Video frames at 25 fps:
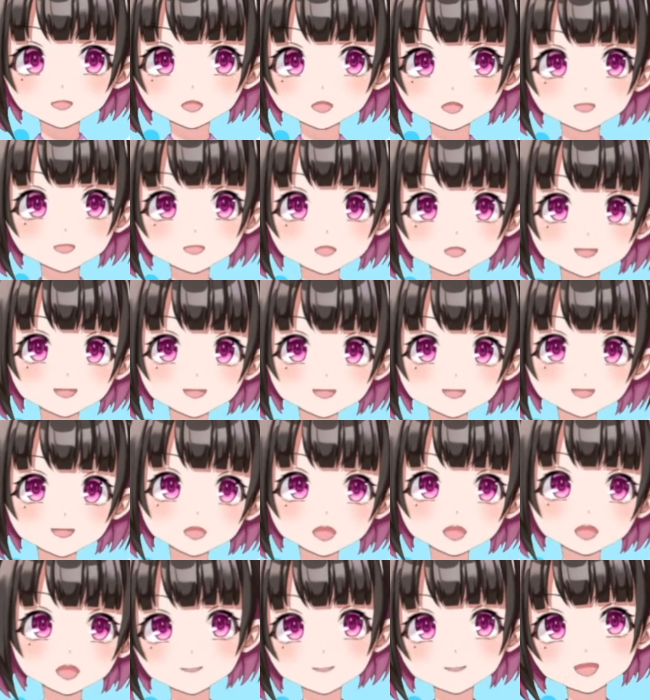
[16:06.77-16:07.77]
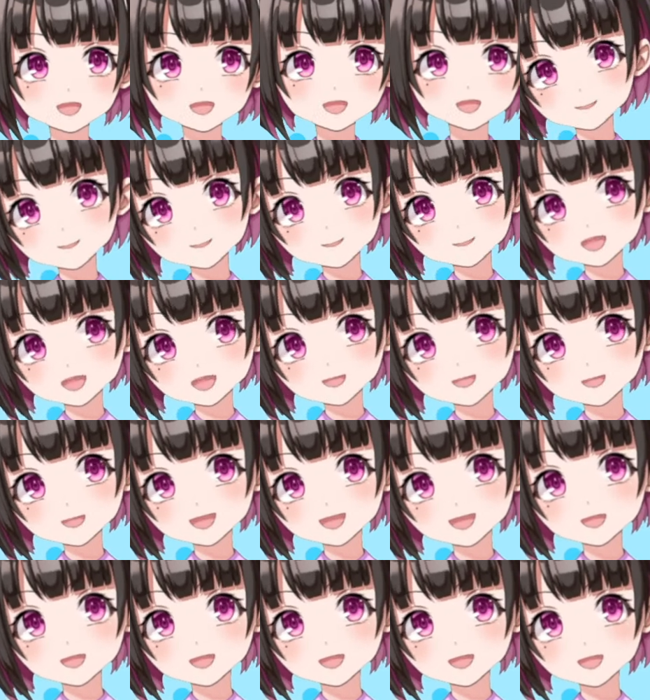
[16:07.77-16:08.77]
ちょっと佐賀弘樹に
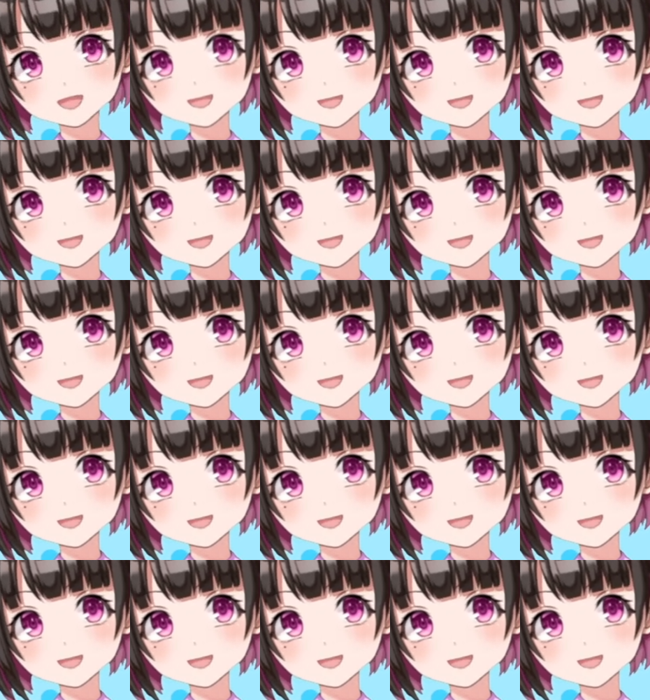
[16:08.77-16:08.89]
は